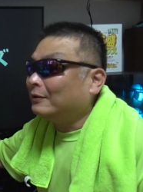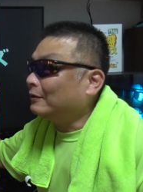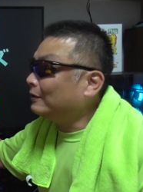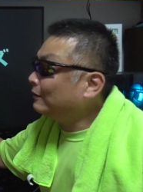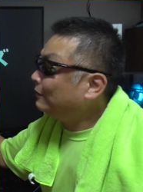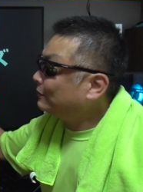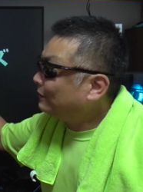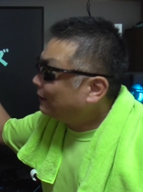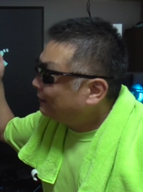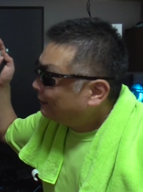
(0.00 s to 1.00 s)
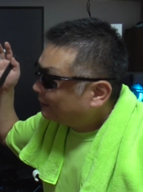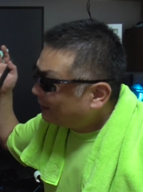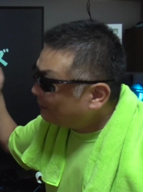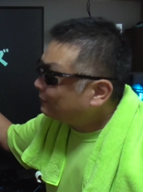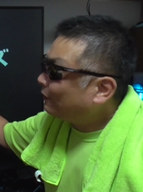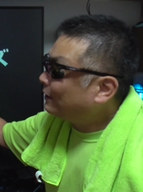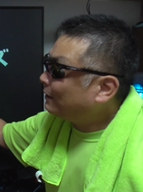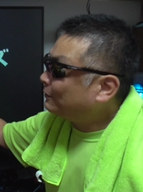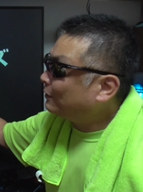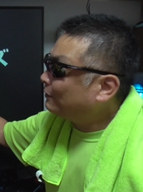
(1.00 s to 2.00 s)
経運動を選
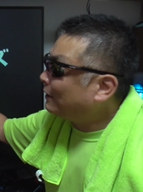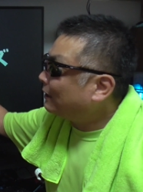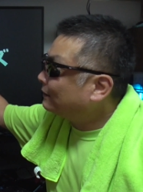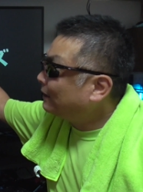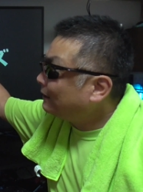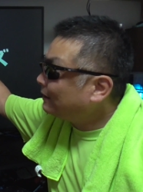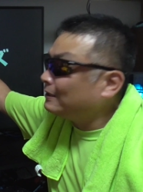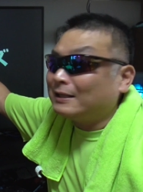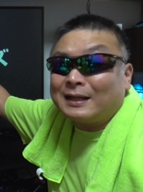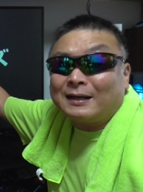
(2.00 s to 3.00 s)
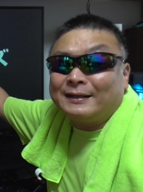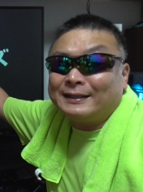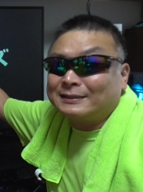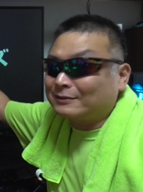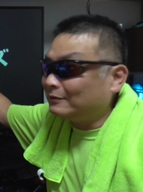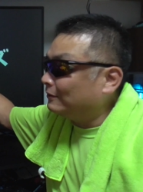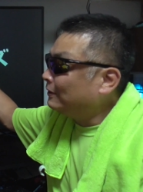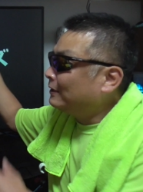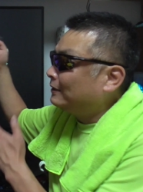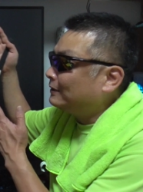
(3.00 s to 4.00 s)
ぶよりは全然値段が安く
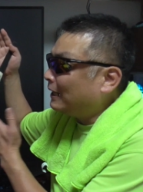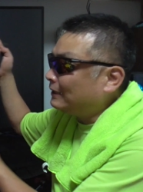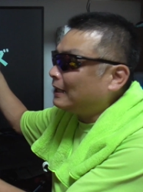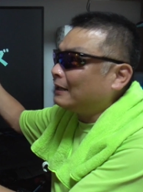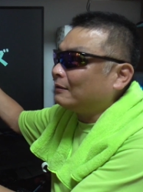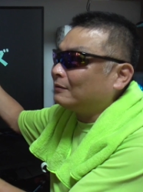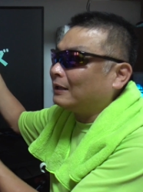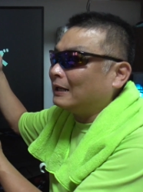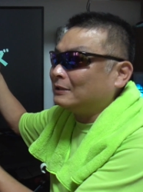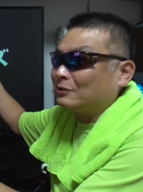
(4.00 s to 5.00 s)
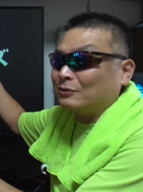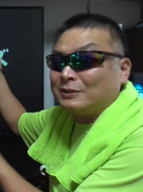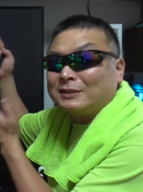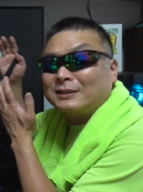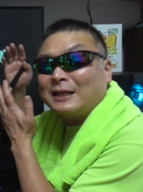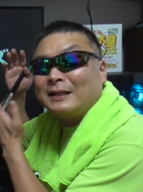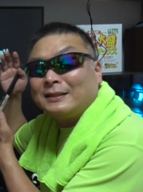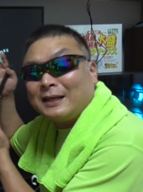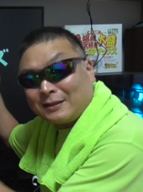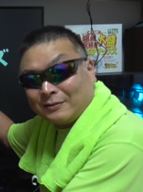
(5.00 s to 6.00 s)
やりたいことが一応実
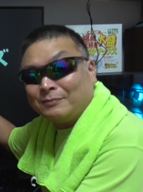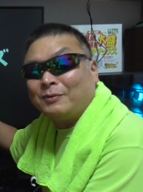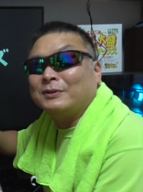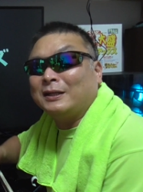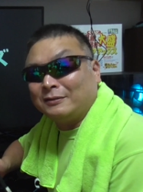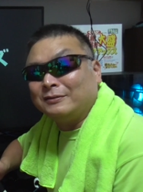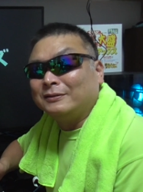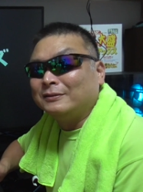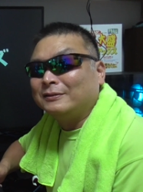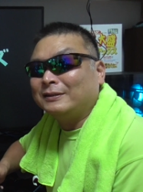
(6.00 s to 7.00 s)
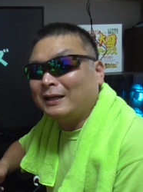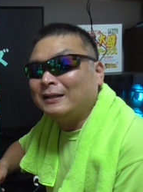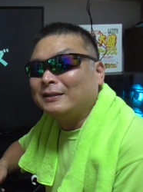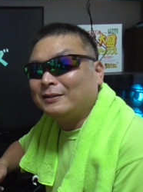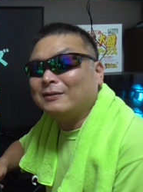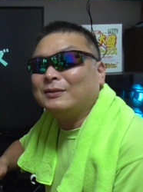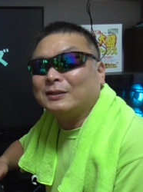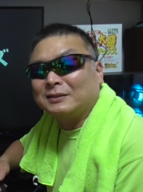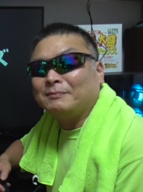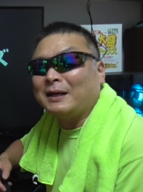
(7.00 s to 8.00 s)
現できるモデル、ね、っていうことです、